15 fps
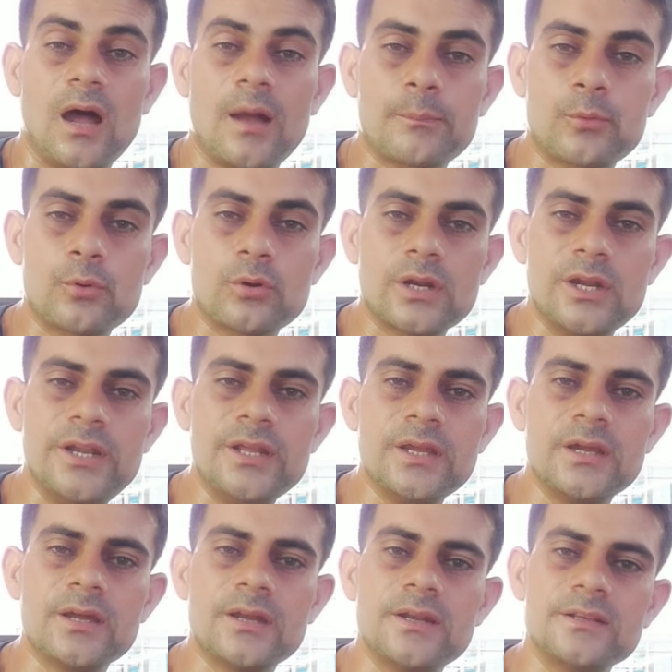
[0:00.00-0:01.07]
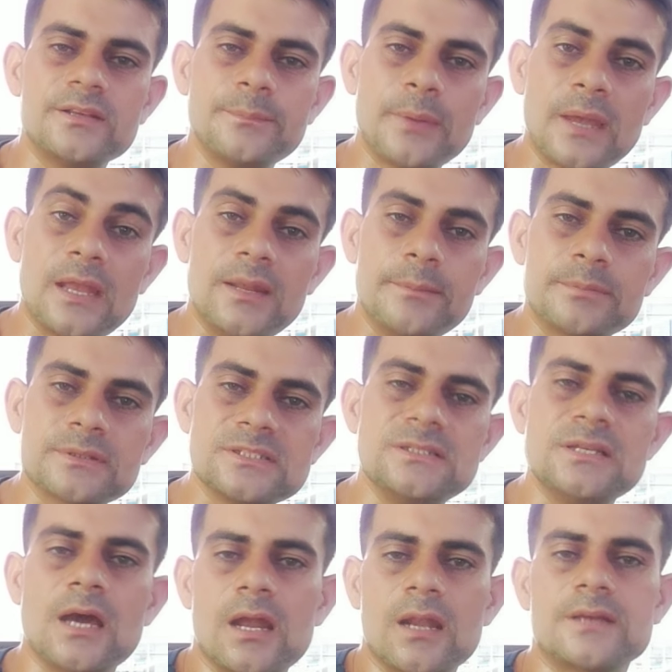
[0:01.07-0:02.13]
आपको रनिंग करने से पहले
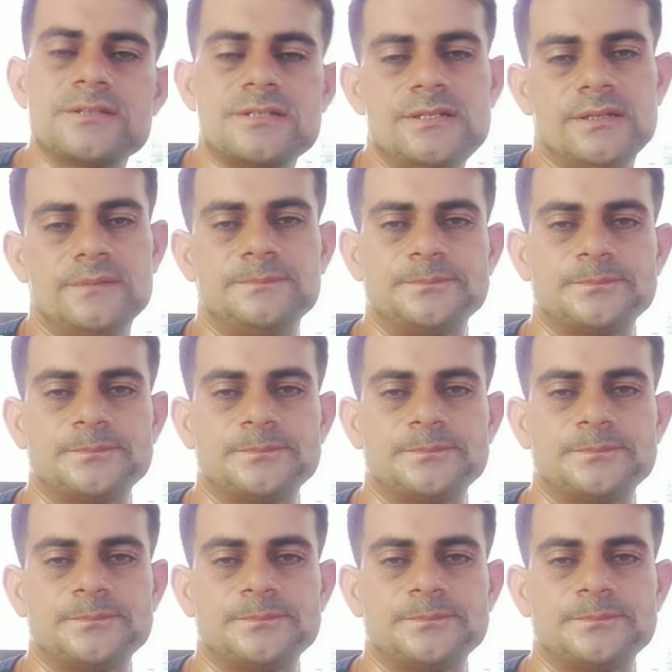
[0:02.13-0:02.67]
पसीना आना चाहिए